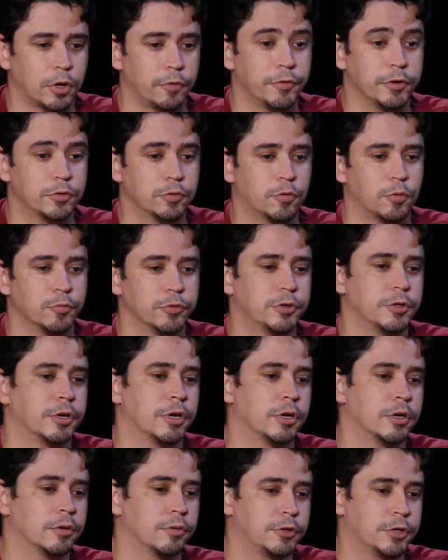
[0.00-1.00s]
um talvez, como
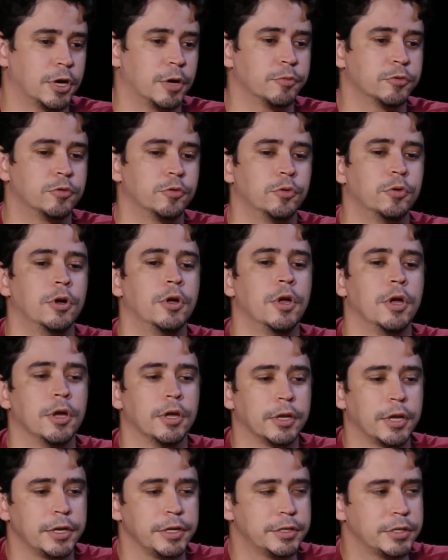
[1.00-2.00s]
digamos no,
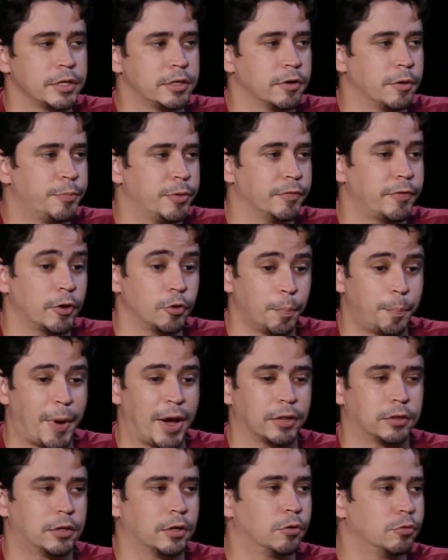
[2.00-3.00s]
na iniciativa privada, um
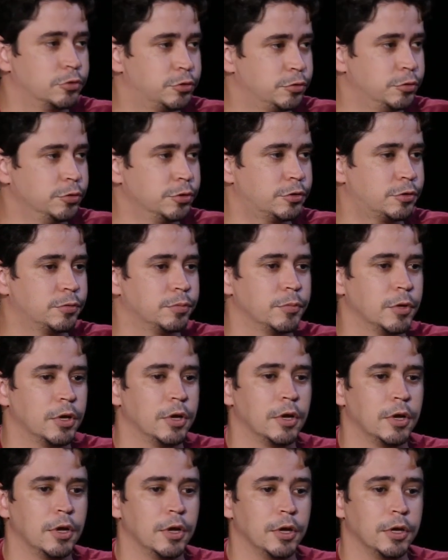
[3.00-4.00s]
patrão justo,
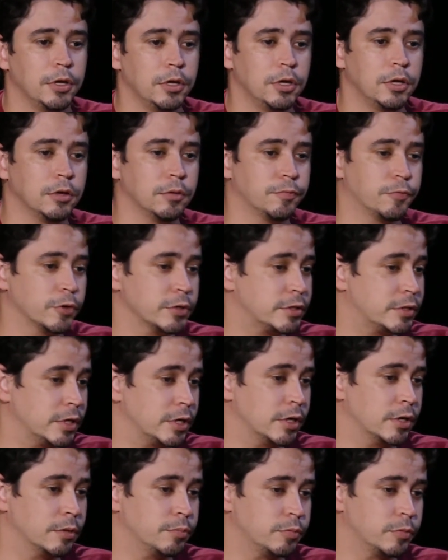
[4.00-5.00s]
e
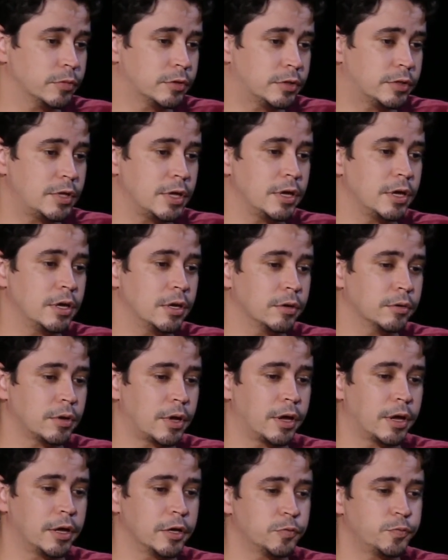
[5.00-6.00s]
você
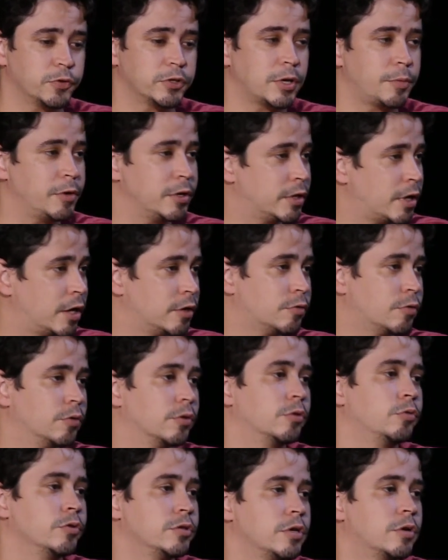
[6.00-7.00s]
ter é, responsabilidade
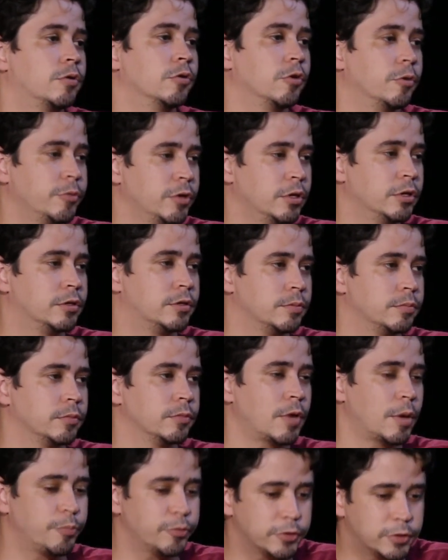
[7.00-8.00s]
com as suas economias.
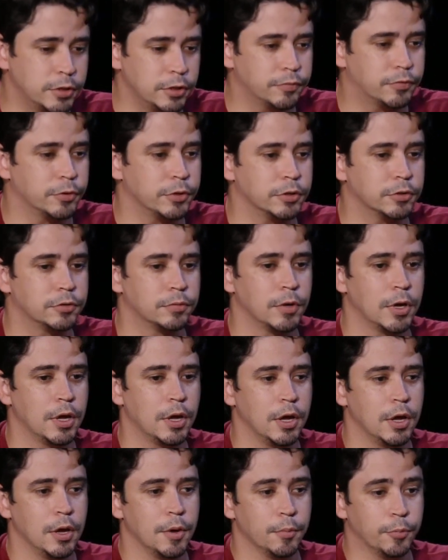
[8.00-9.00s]
É possível isso.
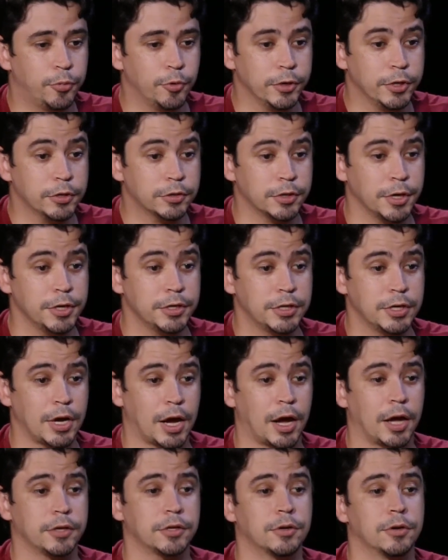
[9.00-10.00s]
Por isso que a gente
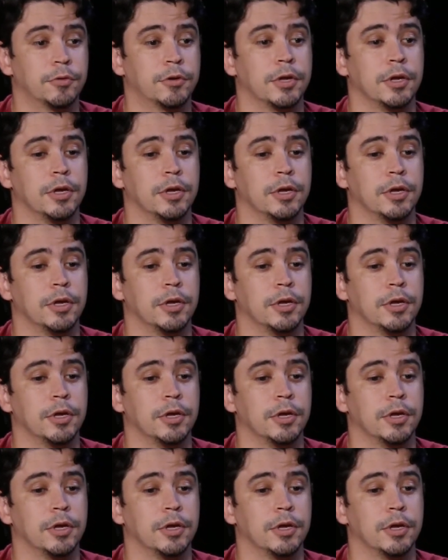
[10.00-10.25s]
acha que,